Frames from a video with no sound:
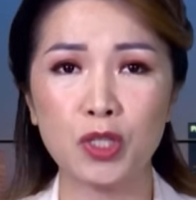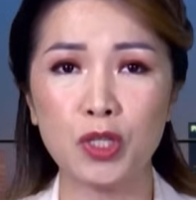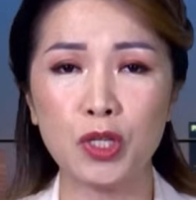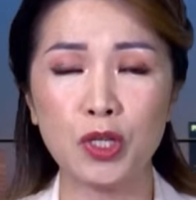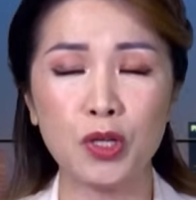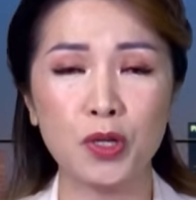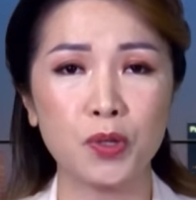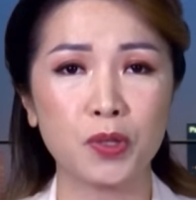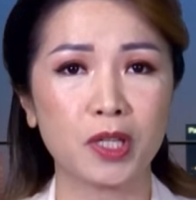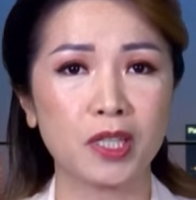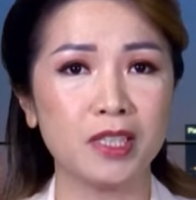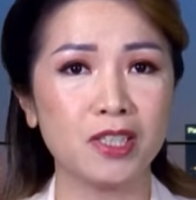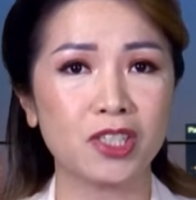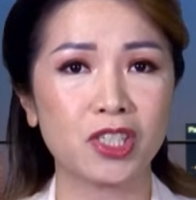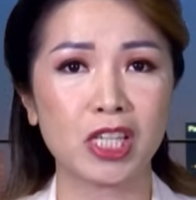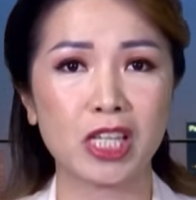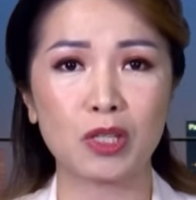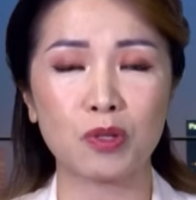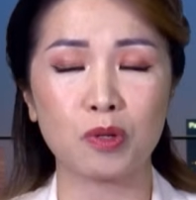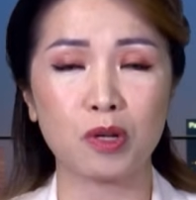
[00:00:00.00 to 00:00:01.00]
nhiều cử
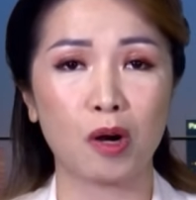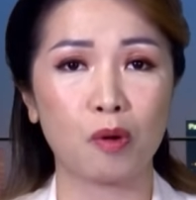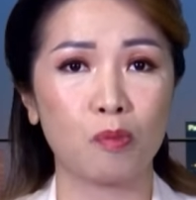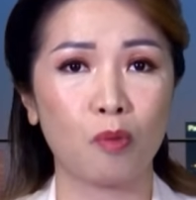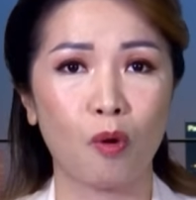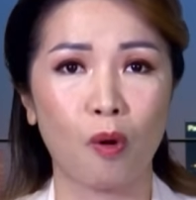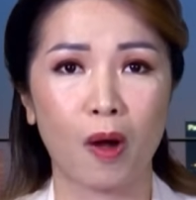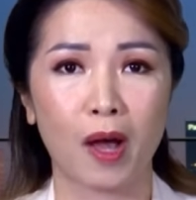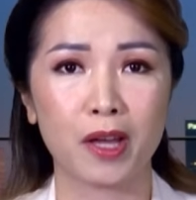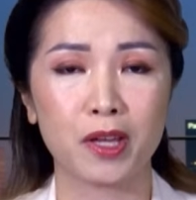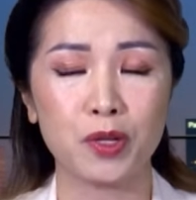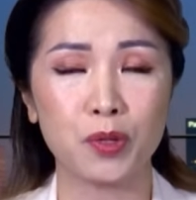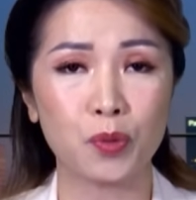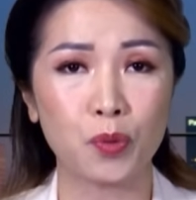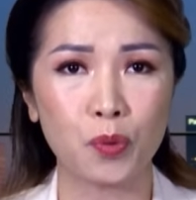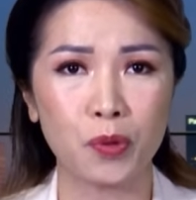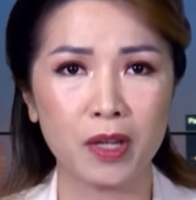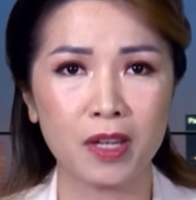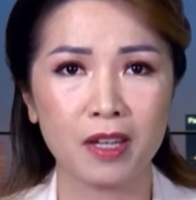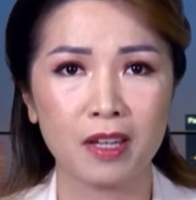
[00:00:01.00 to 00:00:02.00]
tri của Cộng Hòa yêu
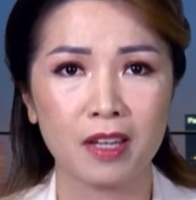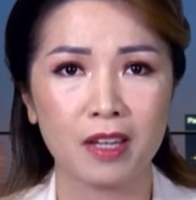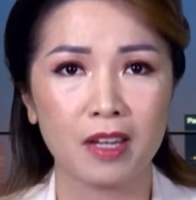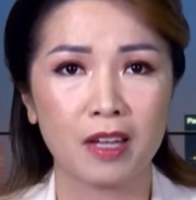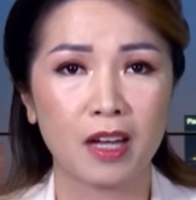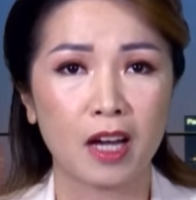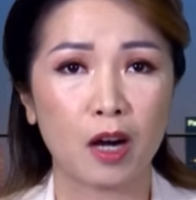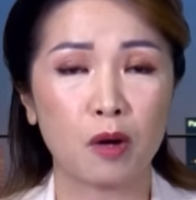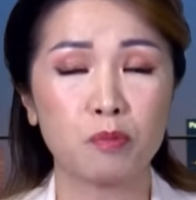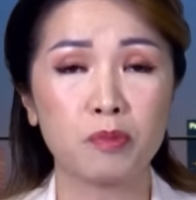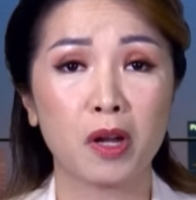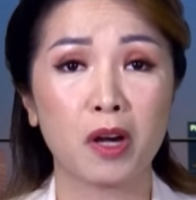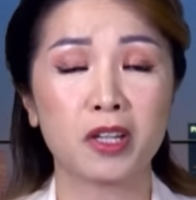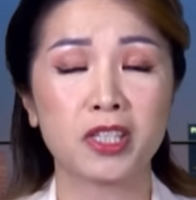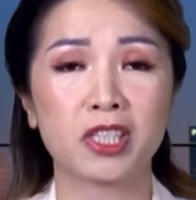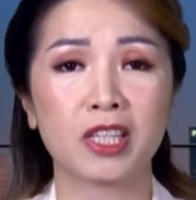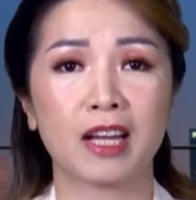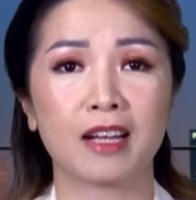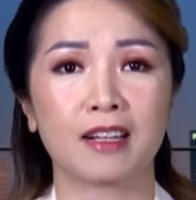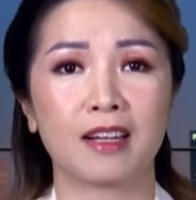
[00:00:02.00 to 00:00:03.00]
quý. Ông
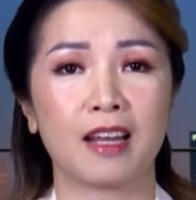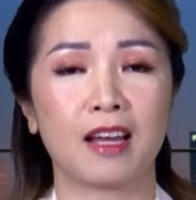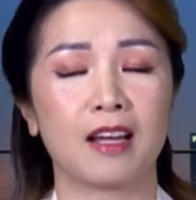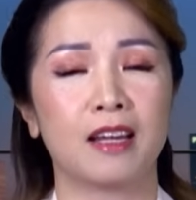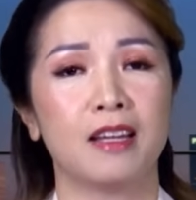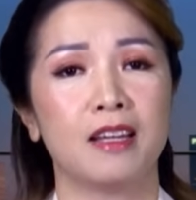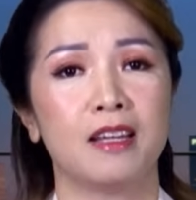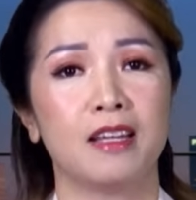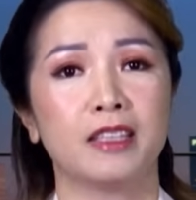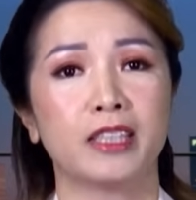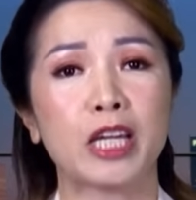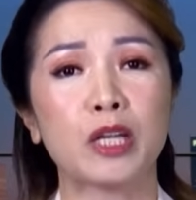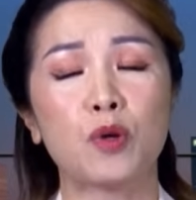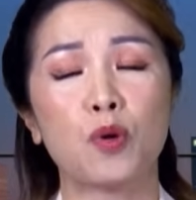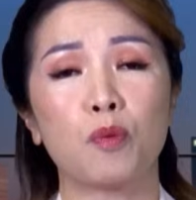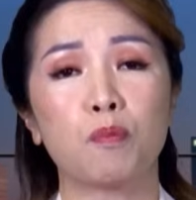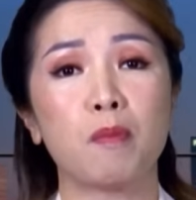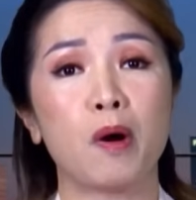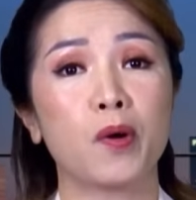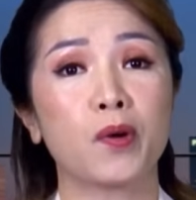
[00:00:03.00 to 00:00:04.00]
nói rằng là cái
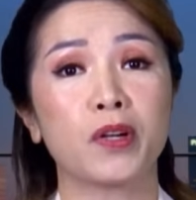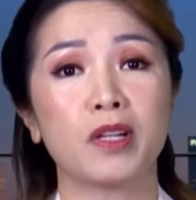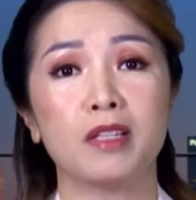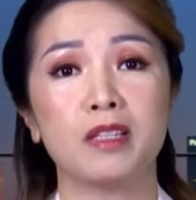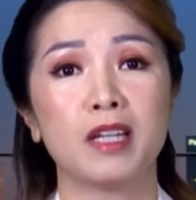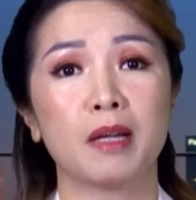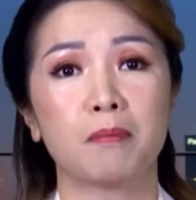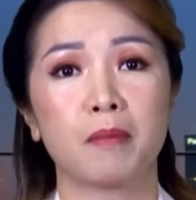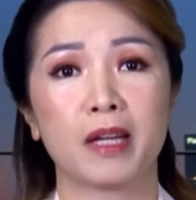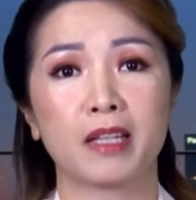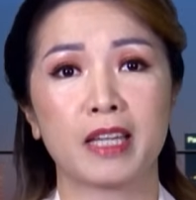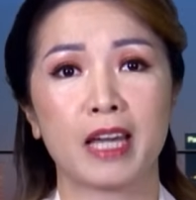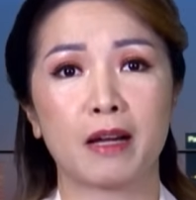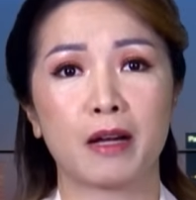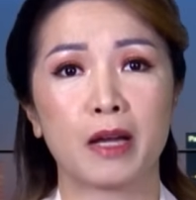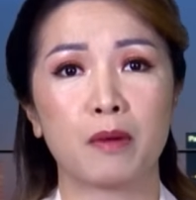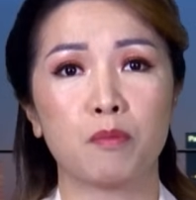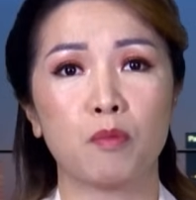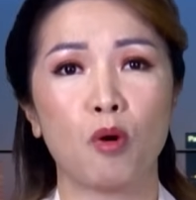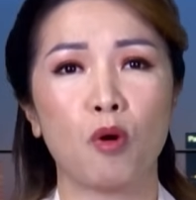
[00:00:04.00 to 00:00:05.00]
cuộc bầu cử năm hai nghìn không trăm
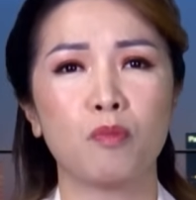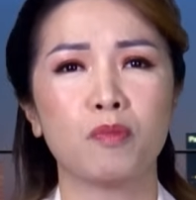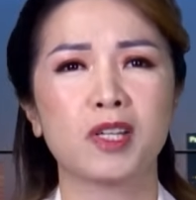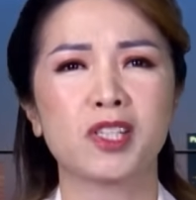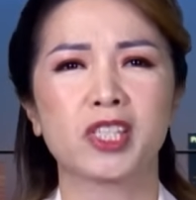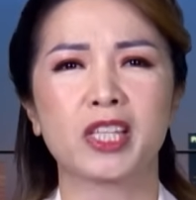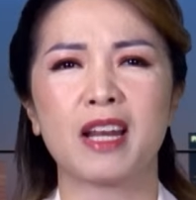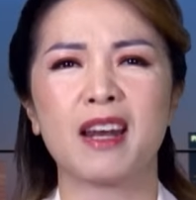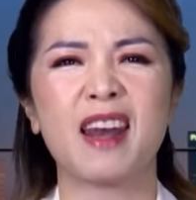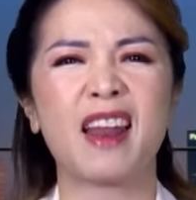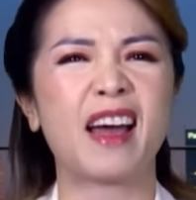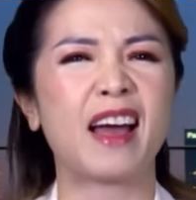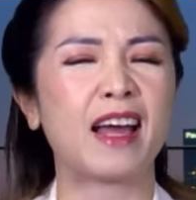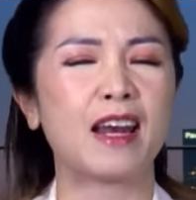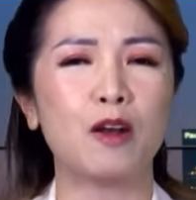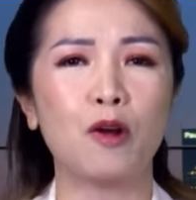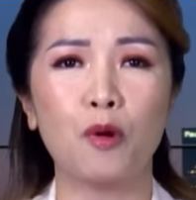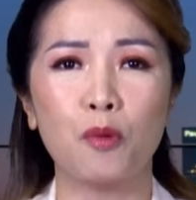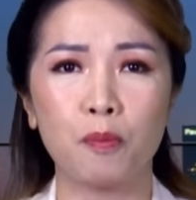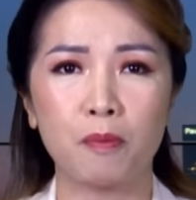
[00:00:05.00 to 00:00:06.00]
hai mươi tư nó sẽ lạ
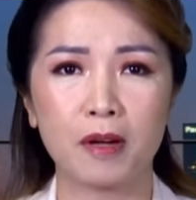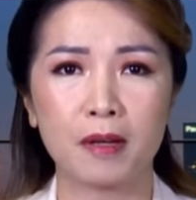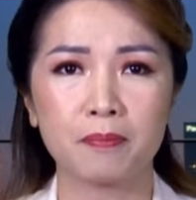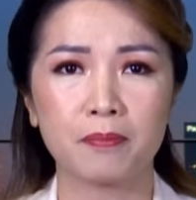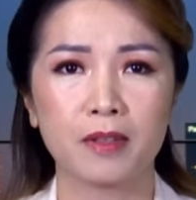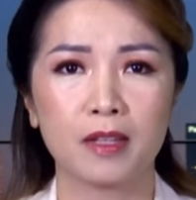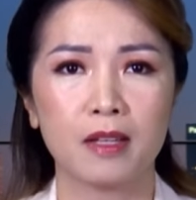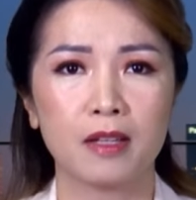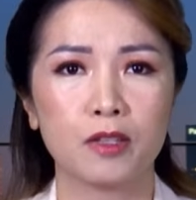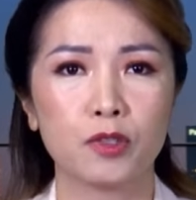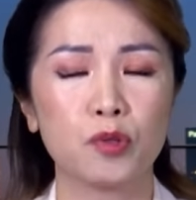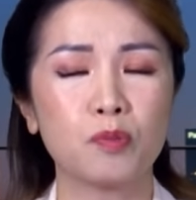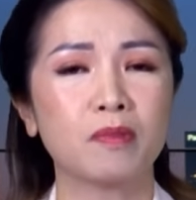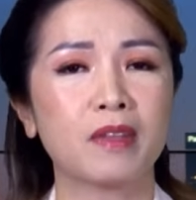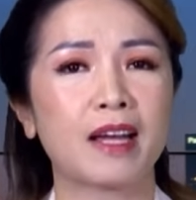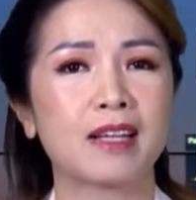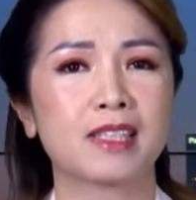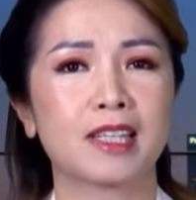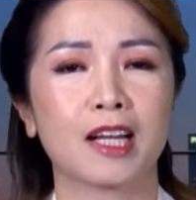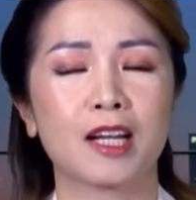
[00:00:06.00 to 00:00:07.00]
lùng lắm. Chúng
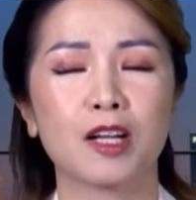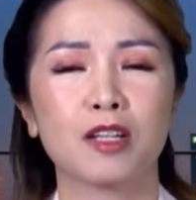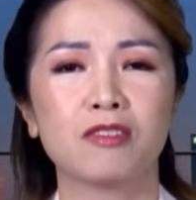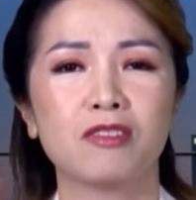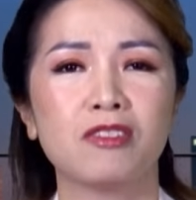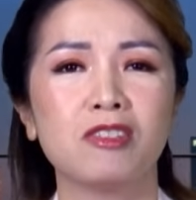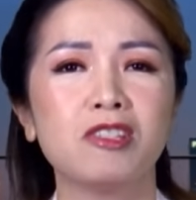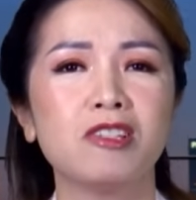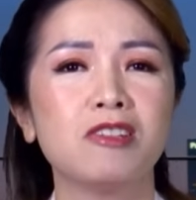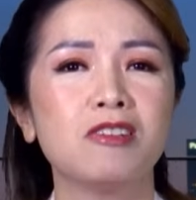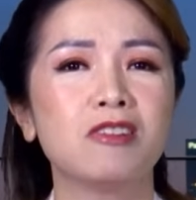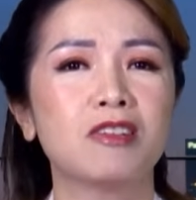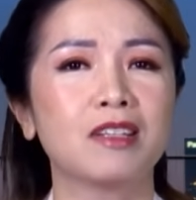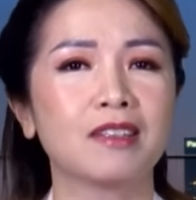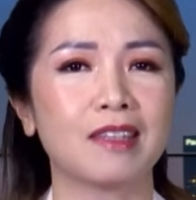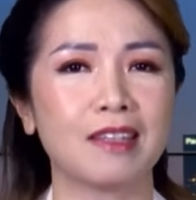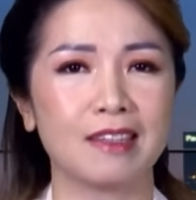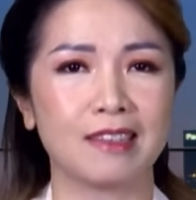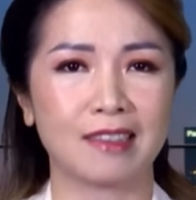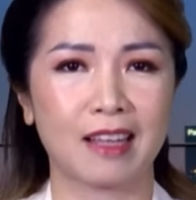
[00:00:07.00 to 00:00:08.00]
ta sẽ chưa có
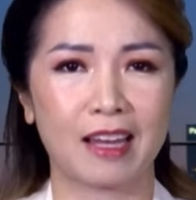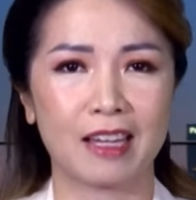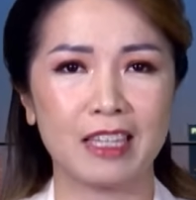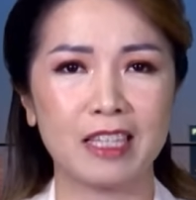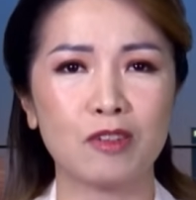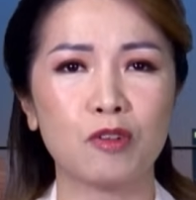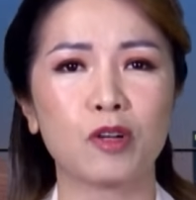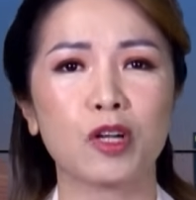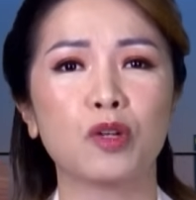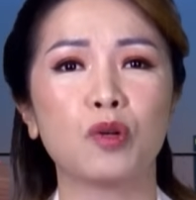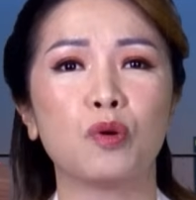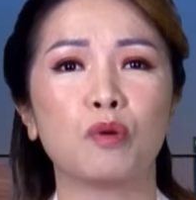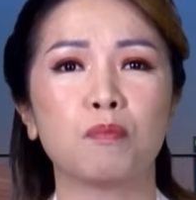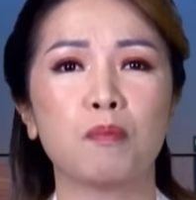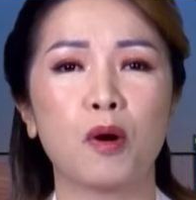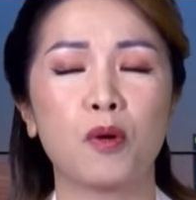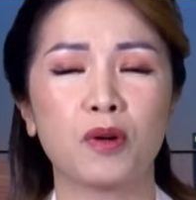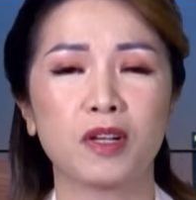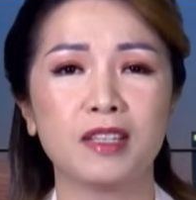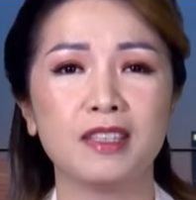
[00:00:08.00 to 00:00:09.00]
từng thấy một cái cuộc
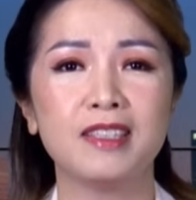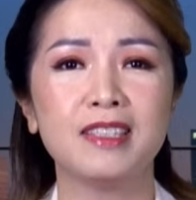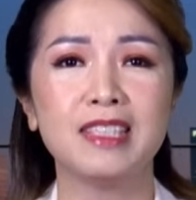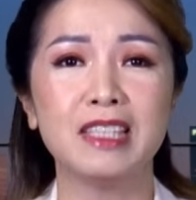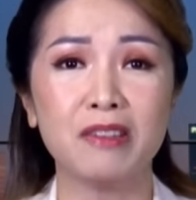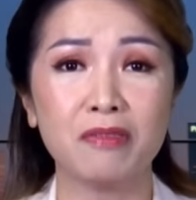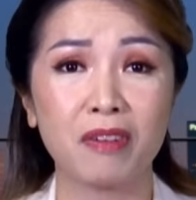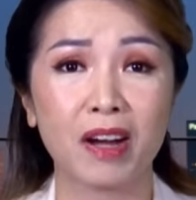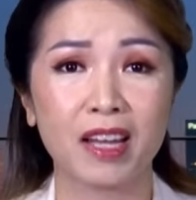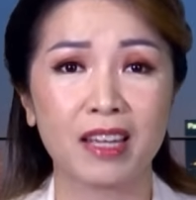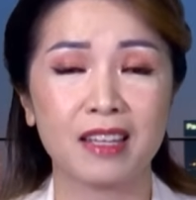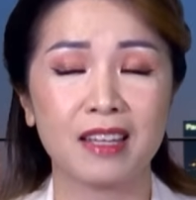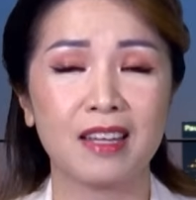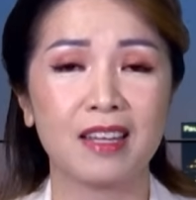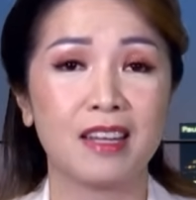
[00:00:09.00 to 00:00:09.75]
bầu cử như vậy.